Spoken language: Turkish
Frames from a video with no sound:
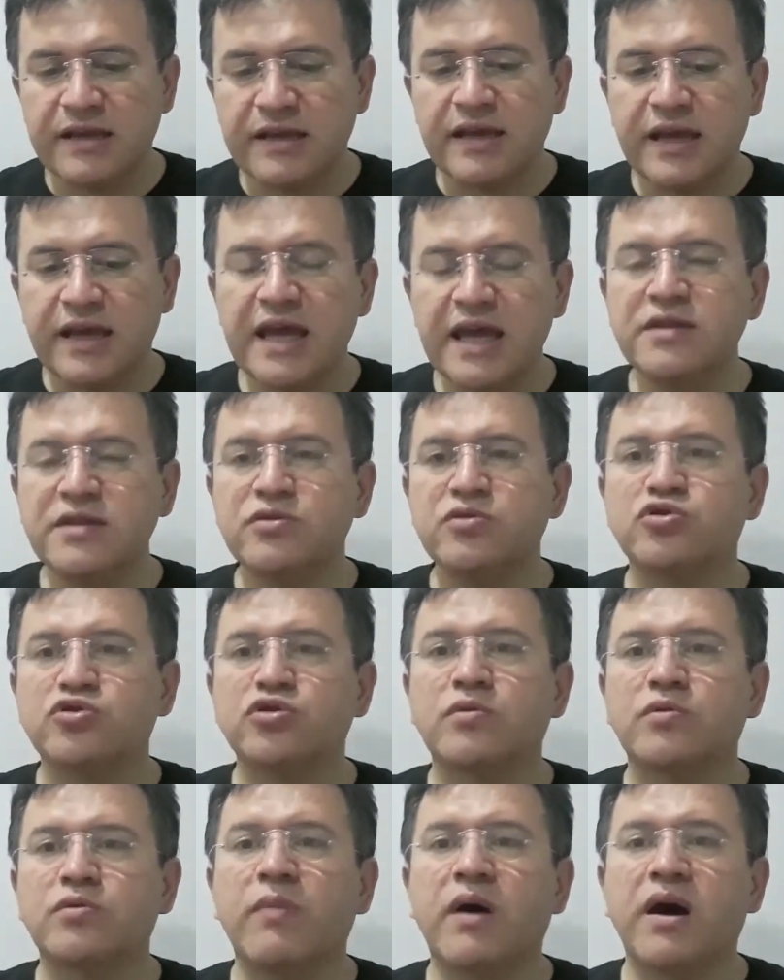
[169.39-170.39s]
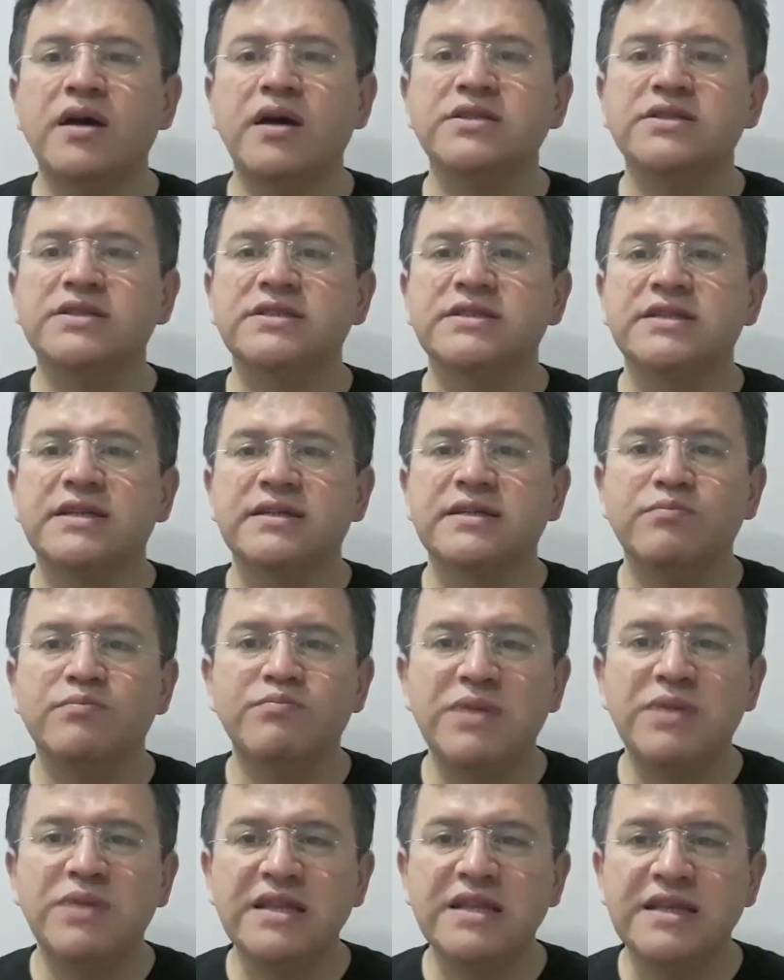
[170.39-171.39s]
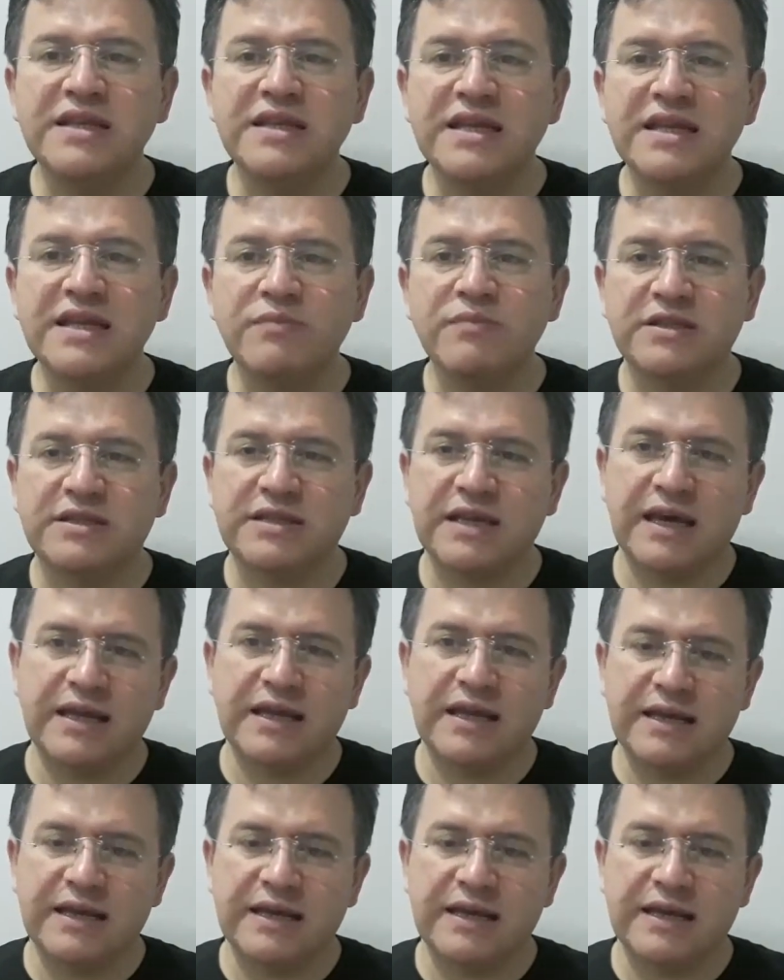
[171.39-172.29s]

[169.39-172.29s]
en düşük maaş 1020 TL.